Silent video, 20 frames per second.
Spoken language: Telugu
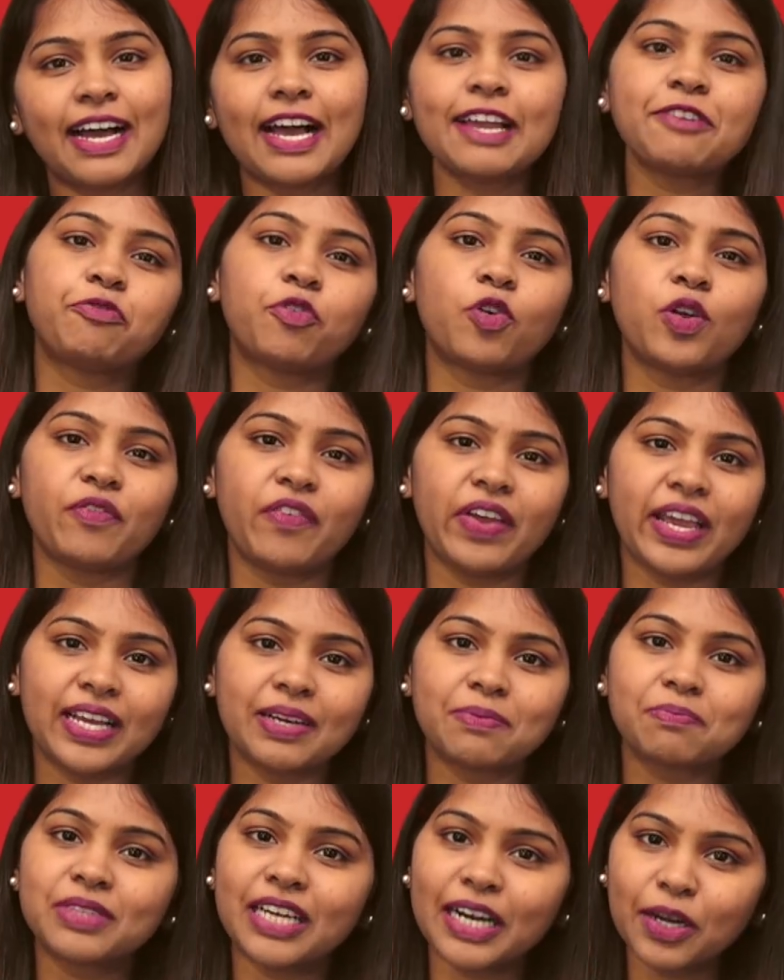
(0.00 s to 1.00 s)
ఐఫోన్
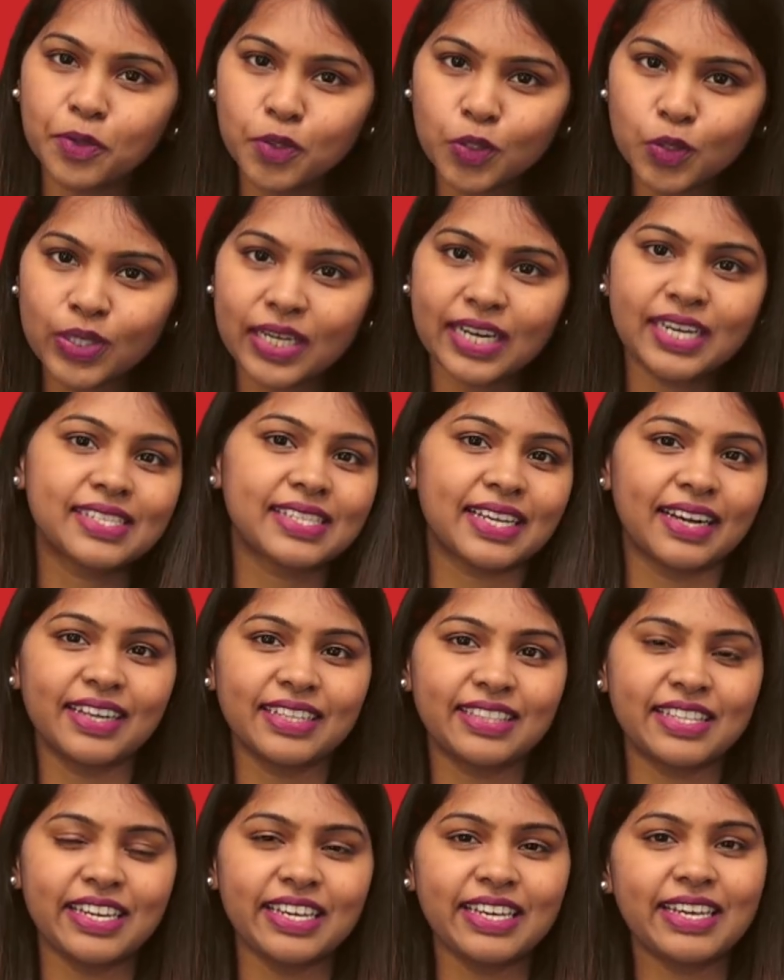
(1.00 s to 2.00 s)
వేగం తగ్గుతుందన్న
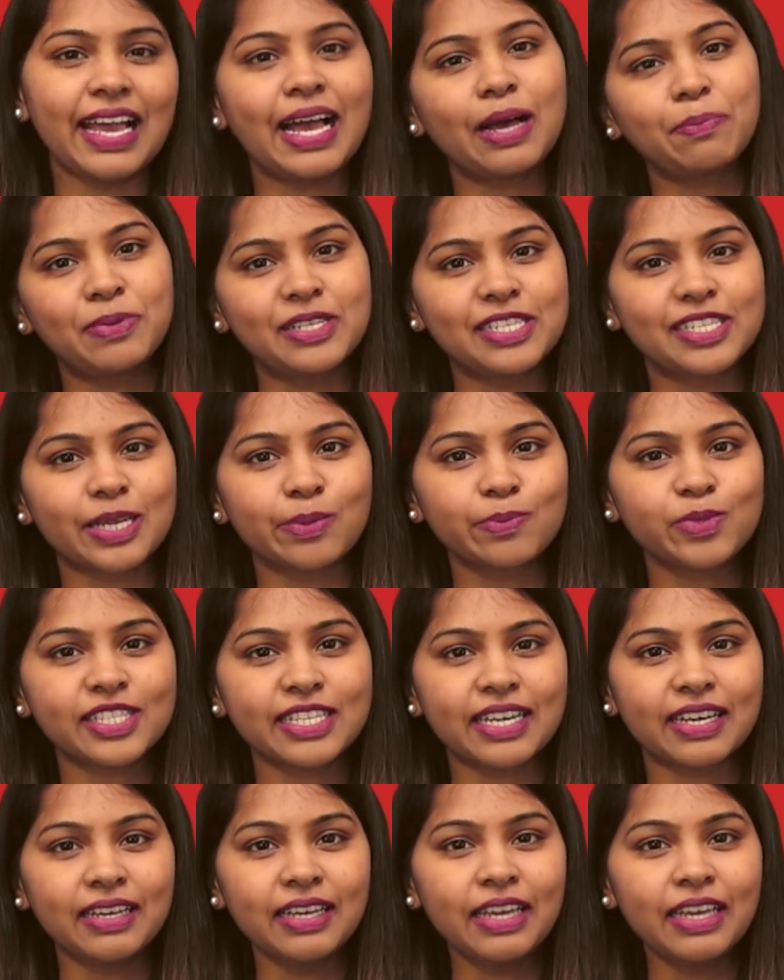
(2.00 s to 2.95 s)
సంగతిని యాపిల్ సంస్థ